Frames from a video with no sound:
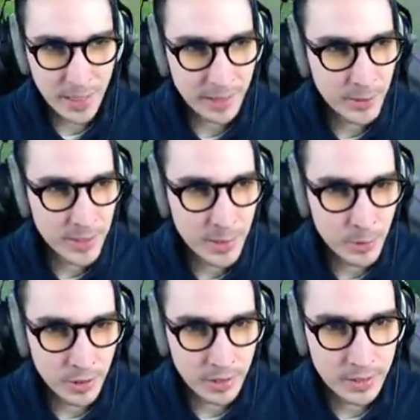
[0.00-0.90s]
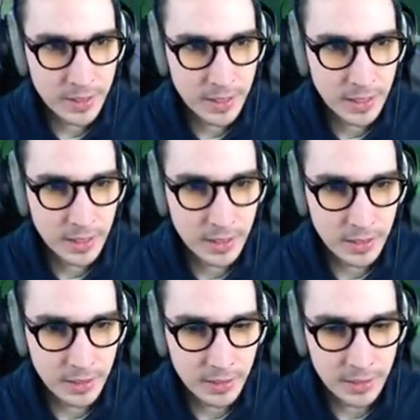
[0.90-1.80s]
Pardonnez-moi.
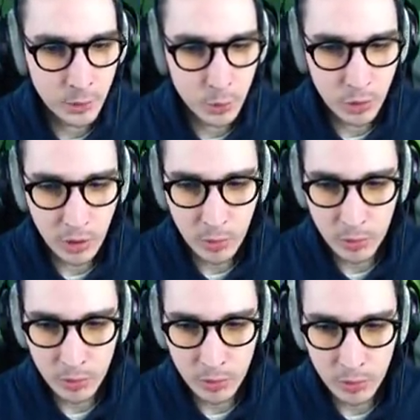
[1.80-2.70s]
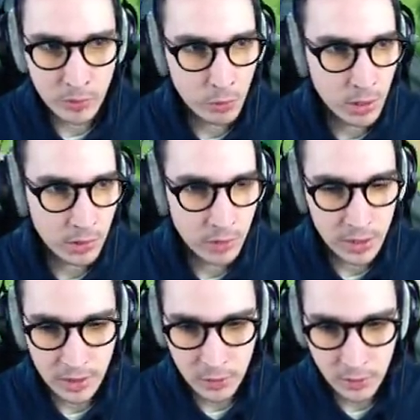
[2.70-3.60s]
Euh, et du coup, normalement, on devrait
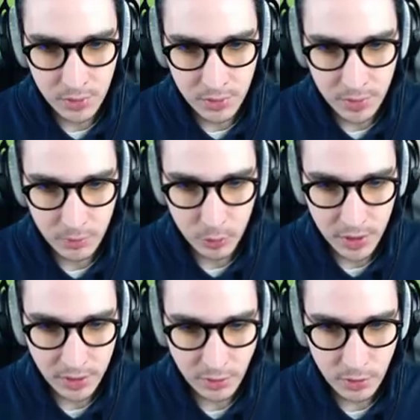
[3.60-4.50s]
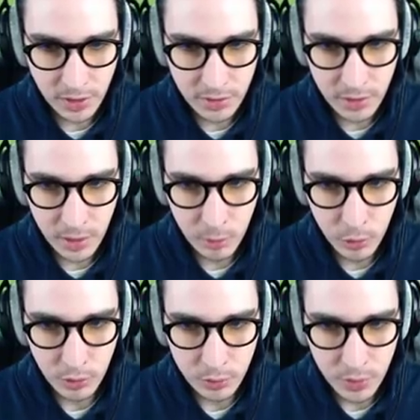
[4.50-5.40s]
voir, voilà, il est juste ici. Donc il n'y a qu'un seul
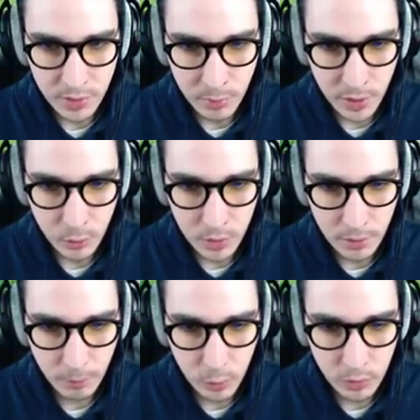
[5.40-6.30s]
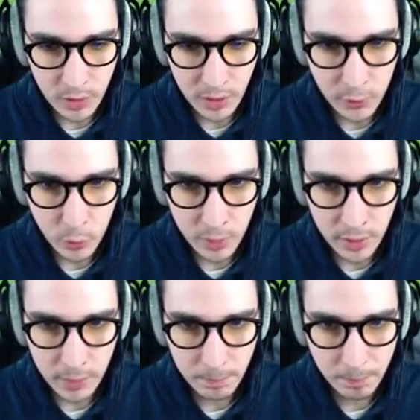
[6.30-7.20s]
cristal, mais encore une fois, c'est pas loin, donc on va le
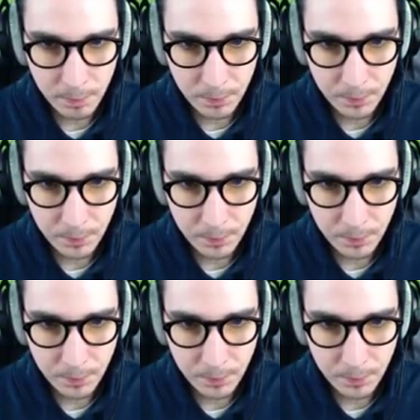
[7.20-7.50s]
récupérer.